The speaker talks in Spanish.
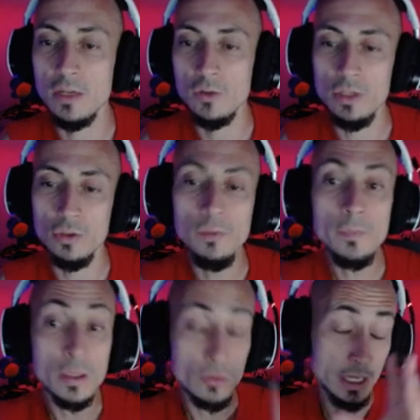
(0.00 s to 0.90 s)
con ello, ¿no?
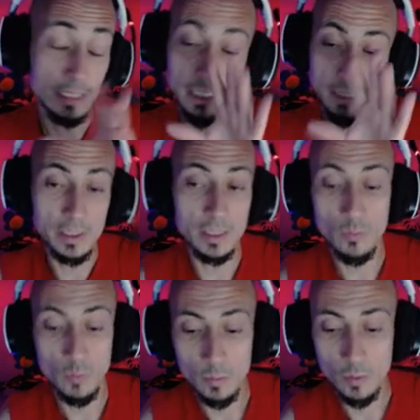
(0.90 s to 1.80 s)
Una carta realmente
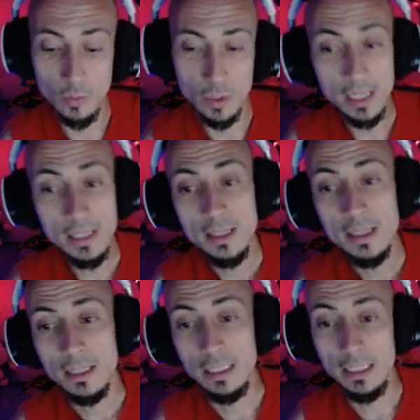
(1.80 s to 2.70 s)
muy, muy buena
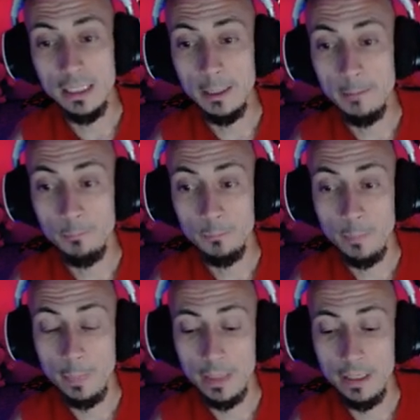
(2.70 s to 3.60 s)
y,
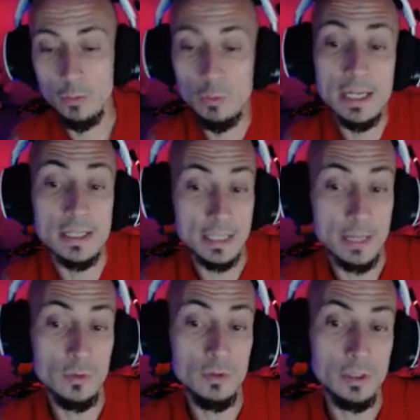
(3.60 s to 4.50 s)
y un
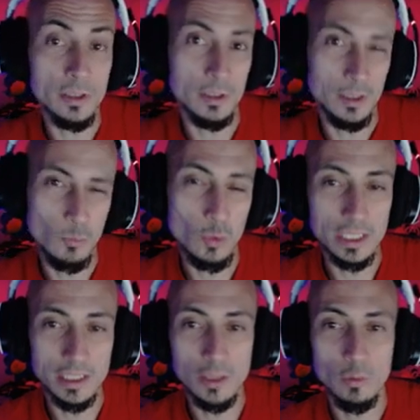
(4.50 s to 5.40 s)
Ansamon muy a
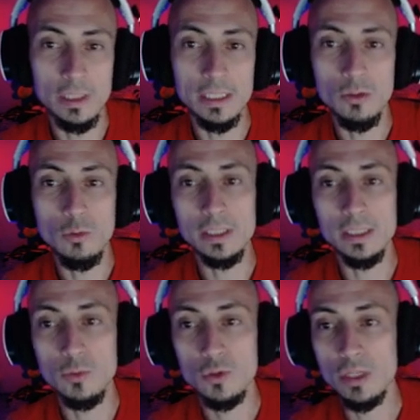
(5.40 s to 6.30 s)
tener en cuenta, ¿no? Durante
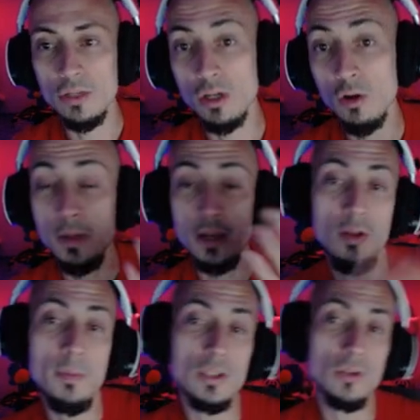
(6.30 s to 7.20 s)
muchos años. Algo parecido
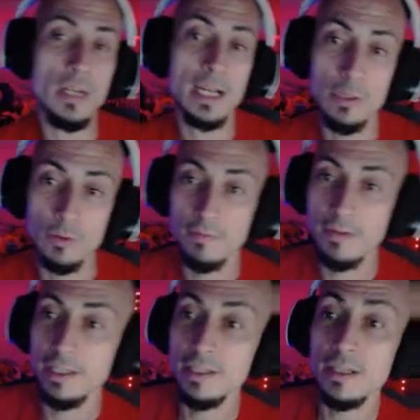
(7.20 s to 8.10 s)
pasó con la Cloud of
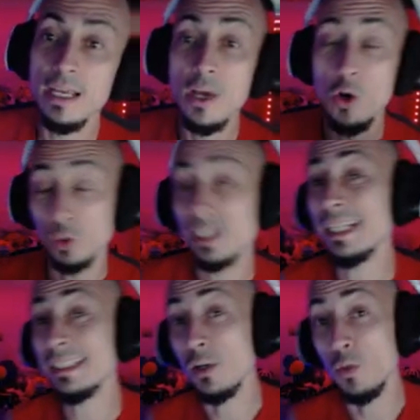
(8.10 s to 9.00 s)
Fairies, otra
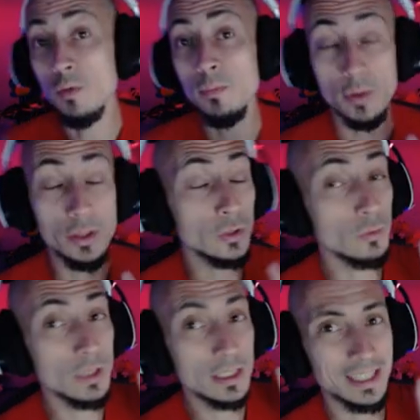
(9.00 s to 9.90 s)
carta común, por cierto,
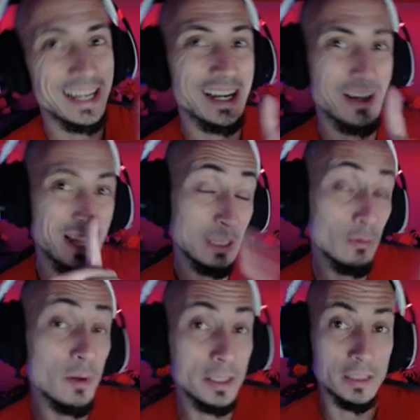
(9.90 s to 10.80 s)
algunas
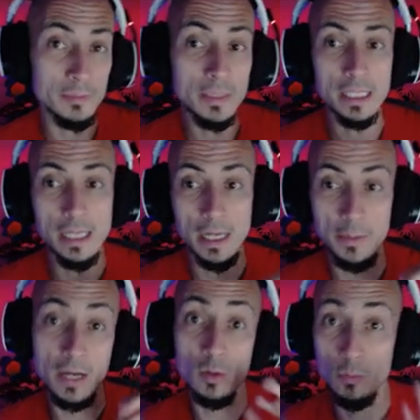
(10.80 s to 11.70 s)
antiguamente en Magic
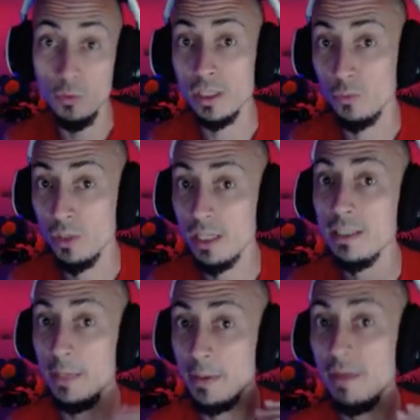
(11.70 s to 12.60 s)
había comunes buenas y
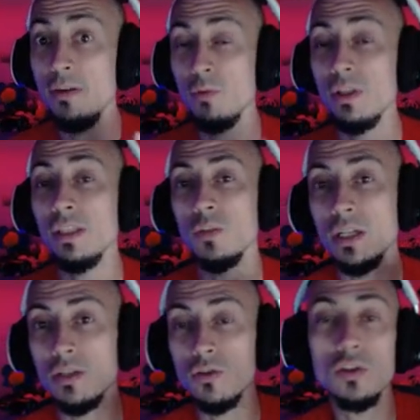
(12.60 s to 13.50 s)
había infrecuentes
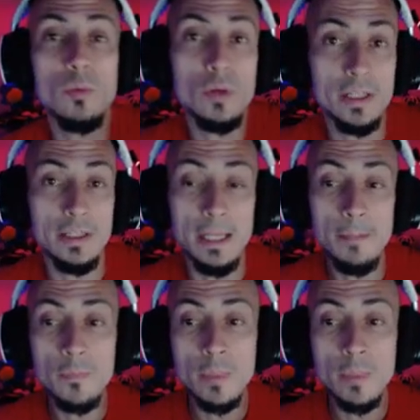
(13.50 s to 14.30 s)
buenas, no es como hoy en día